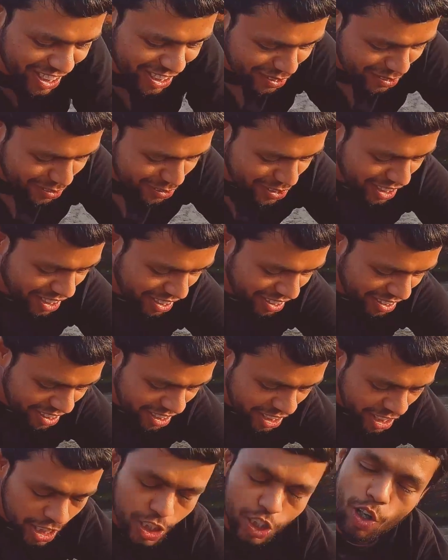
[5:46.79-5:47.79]
ज़्यादा नुकसान
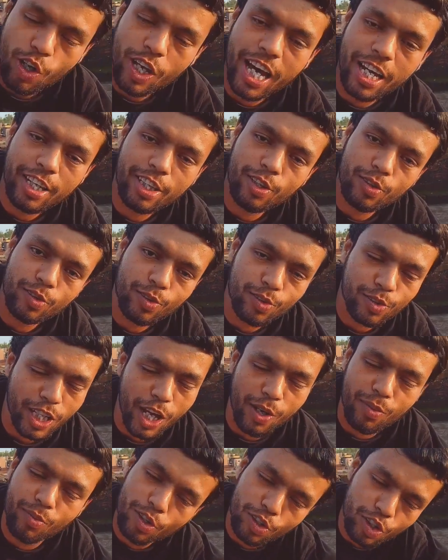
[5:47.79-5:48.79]
चलो यार देखो
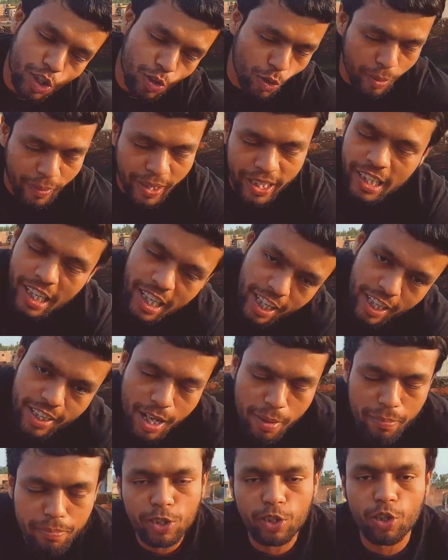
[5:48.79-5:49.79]
नुकसान हुआ उसकी कोई बात नहीं लेकिन
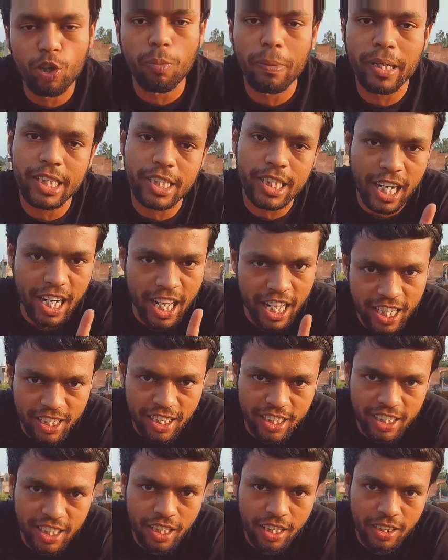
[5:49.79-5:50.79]
आप वीडियो को प्लीज़ यार लाइक
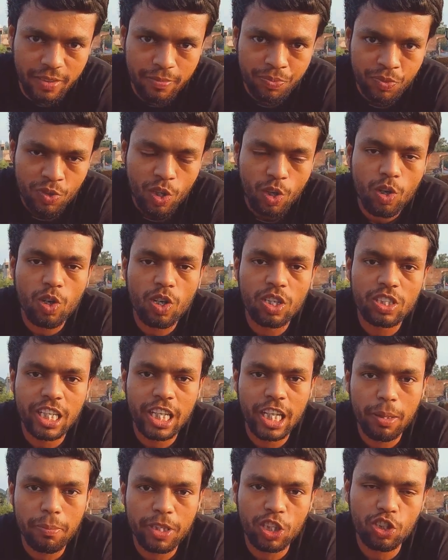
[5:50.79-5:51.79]
कर देना और
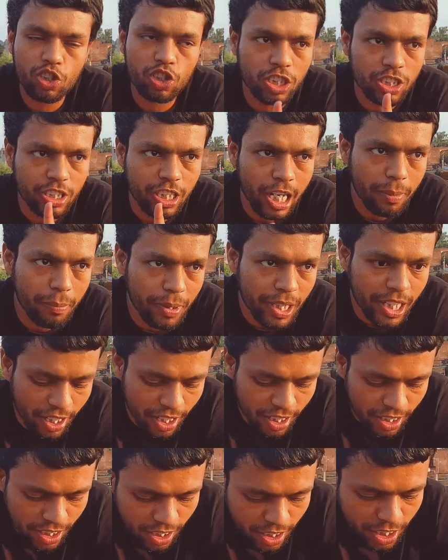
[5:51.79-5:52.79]
चैनल बने तो सब्सक्राइब भी
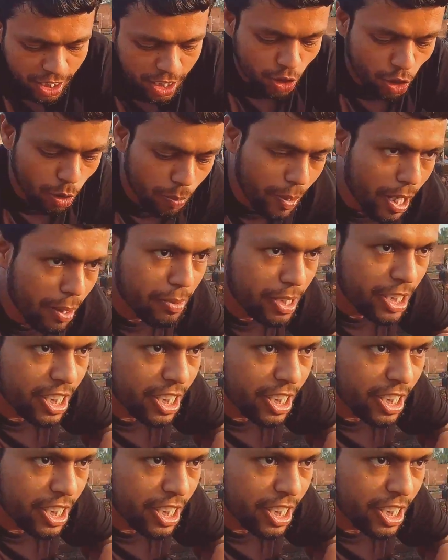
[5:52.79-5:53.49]
कर लेना चलो पहले मैं